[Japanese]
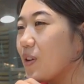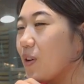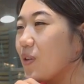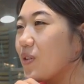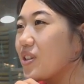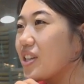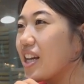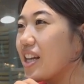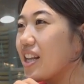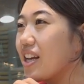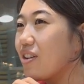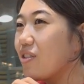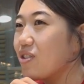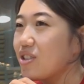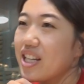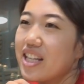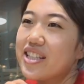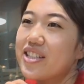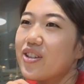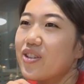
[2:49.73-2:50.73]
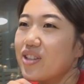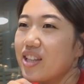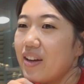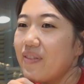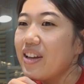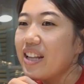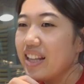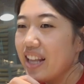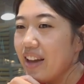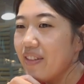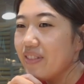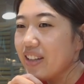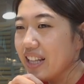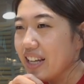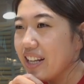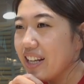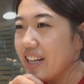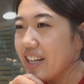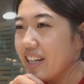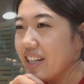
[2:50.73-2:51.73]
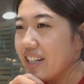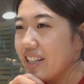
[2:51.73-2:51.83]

本家でおせちを食べてみたいな